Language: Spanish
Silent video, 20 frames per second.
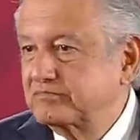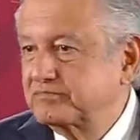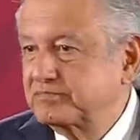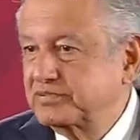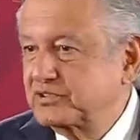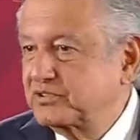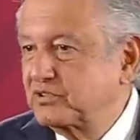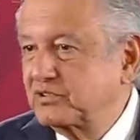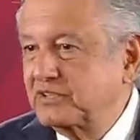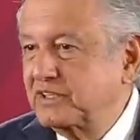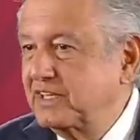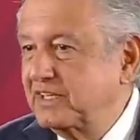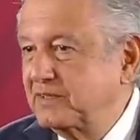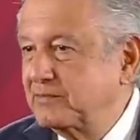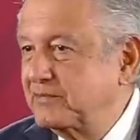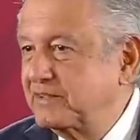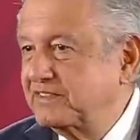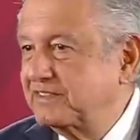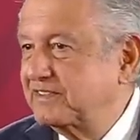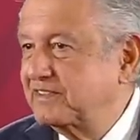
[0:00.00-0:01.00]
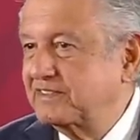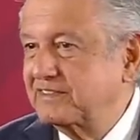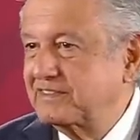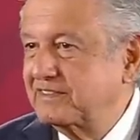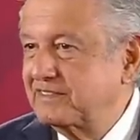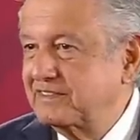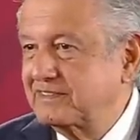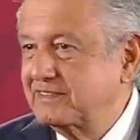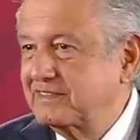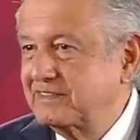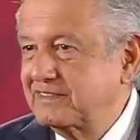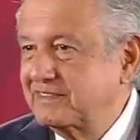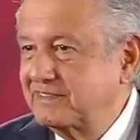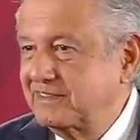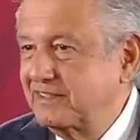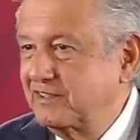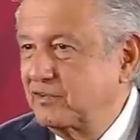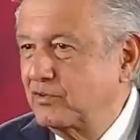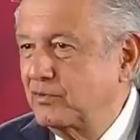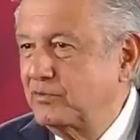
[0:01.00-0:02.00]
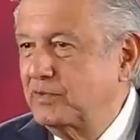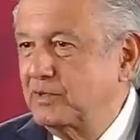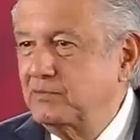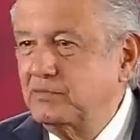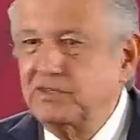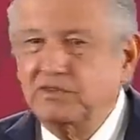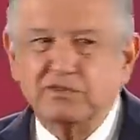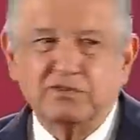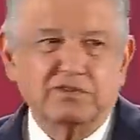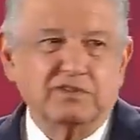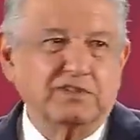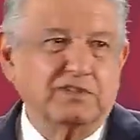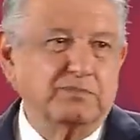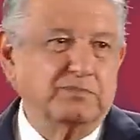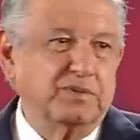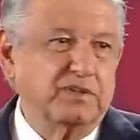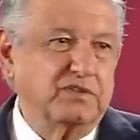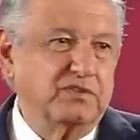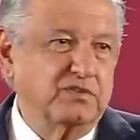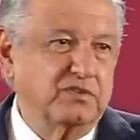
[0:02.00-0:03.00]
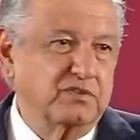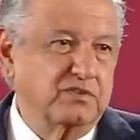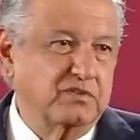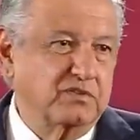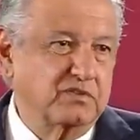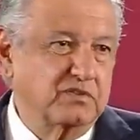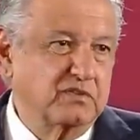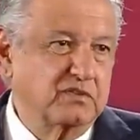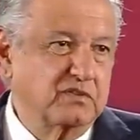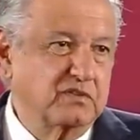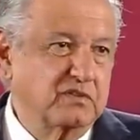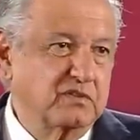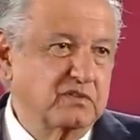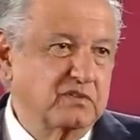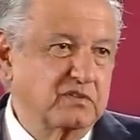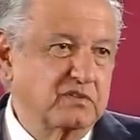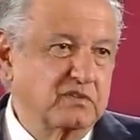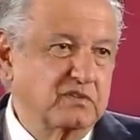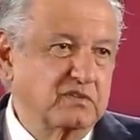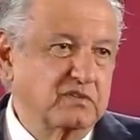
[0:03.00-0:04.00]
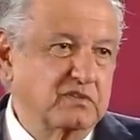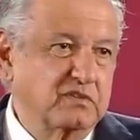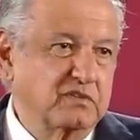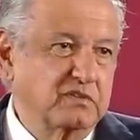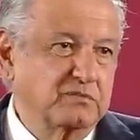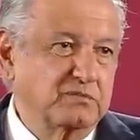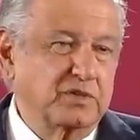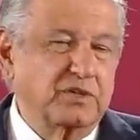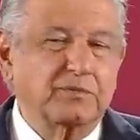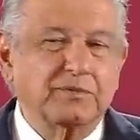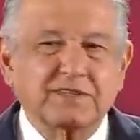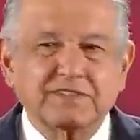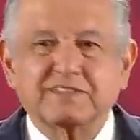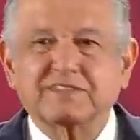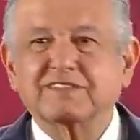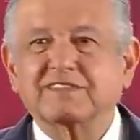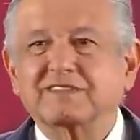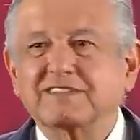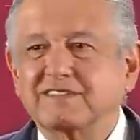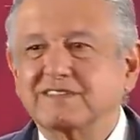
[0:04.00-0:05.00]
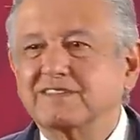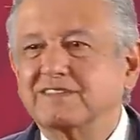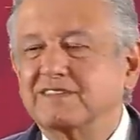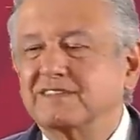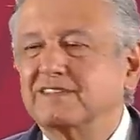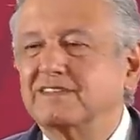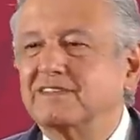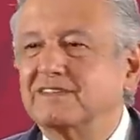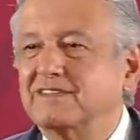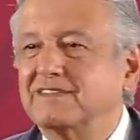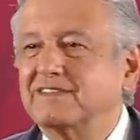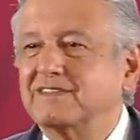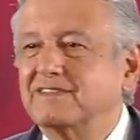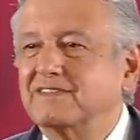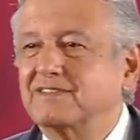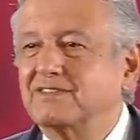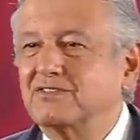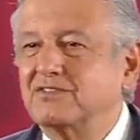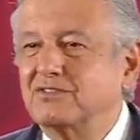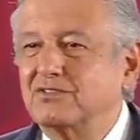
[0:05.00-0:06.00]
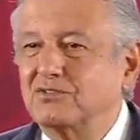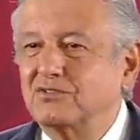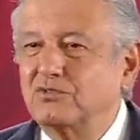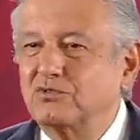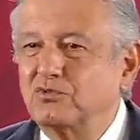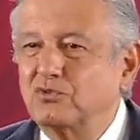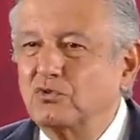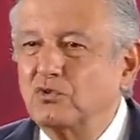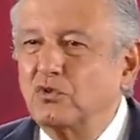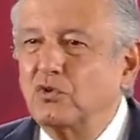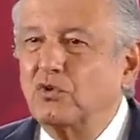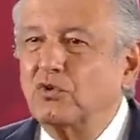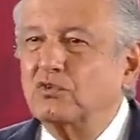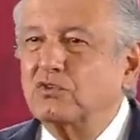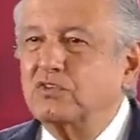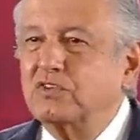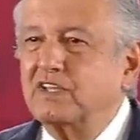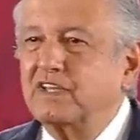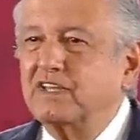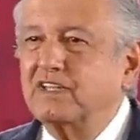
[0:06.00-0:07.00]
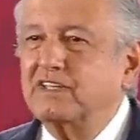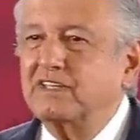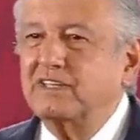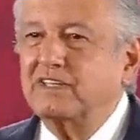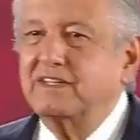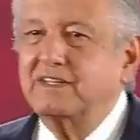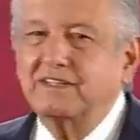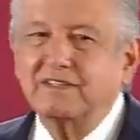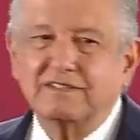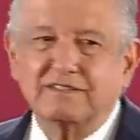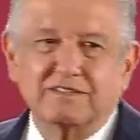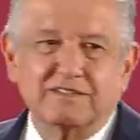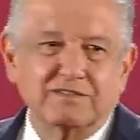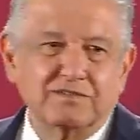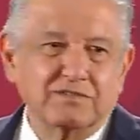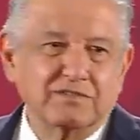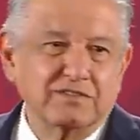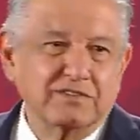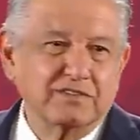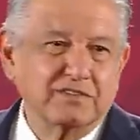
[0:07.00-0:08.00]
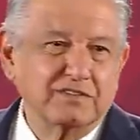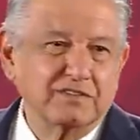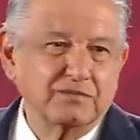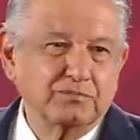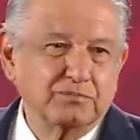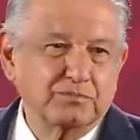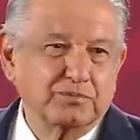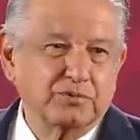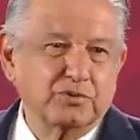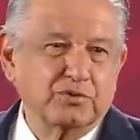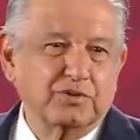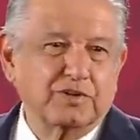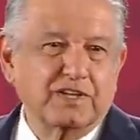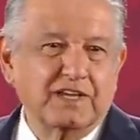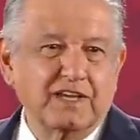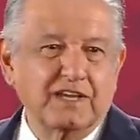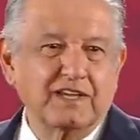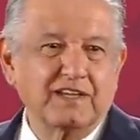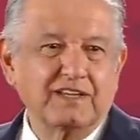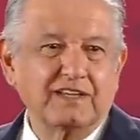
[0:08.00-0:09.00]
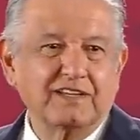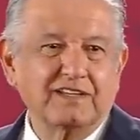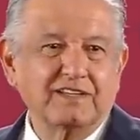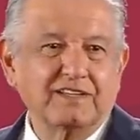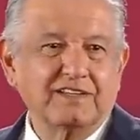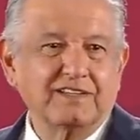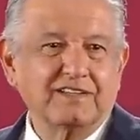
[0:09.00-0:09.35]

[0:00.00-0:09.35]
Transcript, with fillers: pues son nada más 5 mil millones de pesos. Pero además, no tienes por qué